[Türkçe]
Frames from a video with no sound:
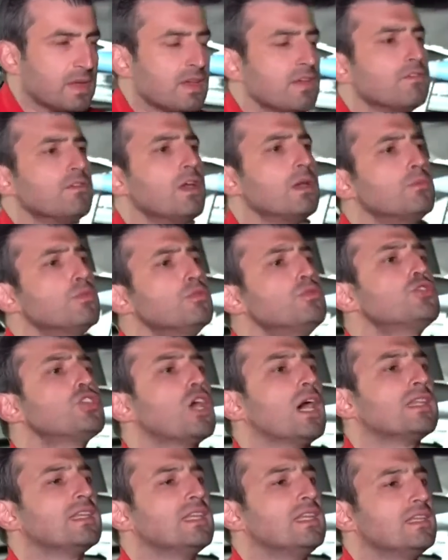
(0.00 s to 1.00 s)
Ve bu
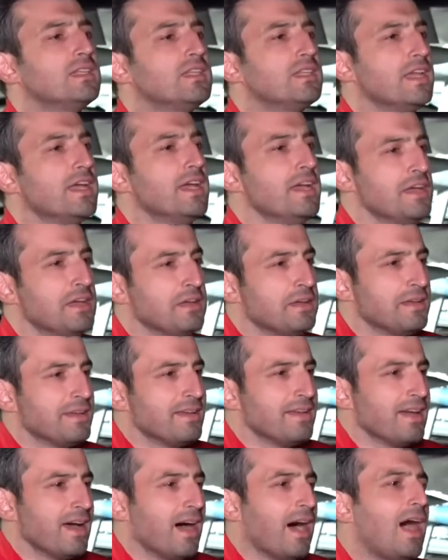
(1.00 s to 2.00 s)
mücadelede de
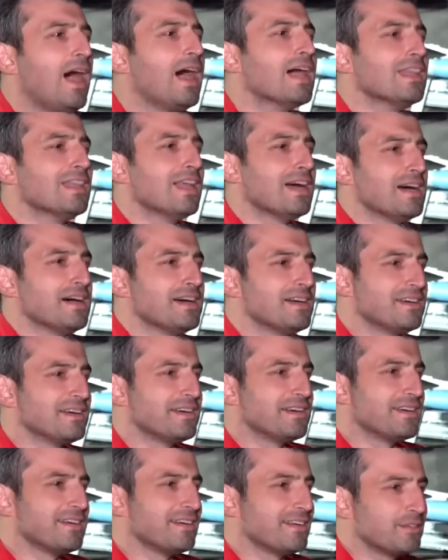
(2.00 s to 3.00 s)
Allah
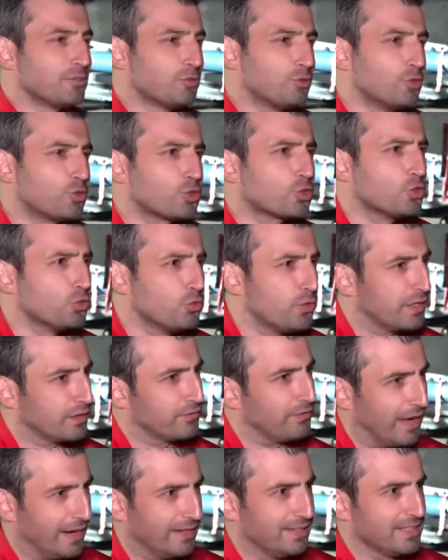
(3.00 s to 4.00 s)
güç kuvvet
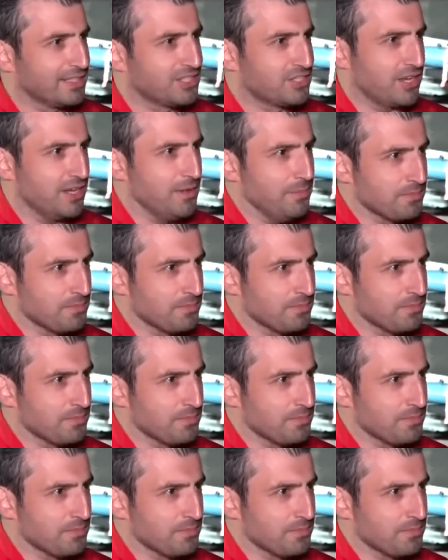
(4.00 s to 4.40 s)
verdikçe,